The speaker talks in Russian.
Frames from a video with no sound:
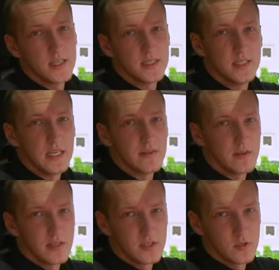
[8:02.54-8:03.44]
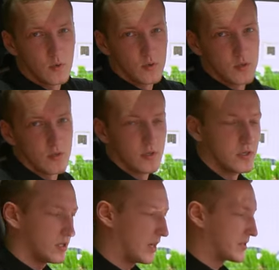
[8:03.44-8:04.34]
сделан из кожи. То
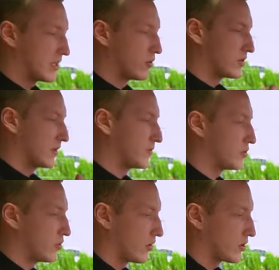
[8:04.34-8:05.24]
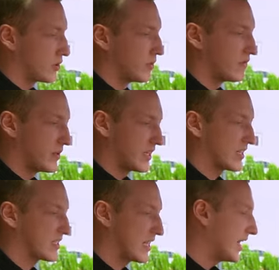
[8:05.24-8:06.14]
есть абсолютно все, к чему вы
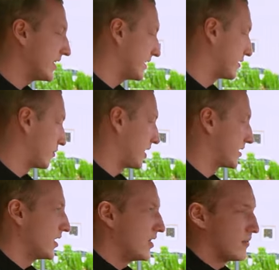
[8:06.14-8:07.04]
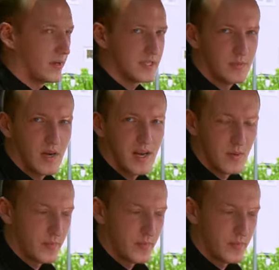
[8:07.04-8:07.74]
прикасаетесь, у нас максимально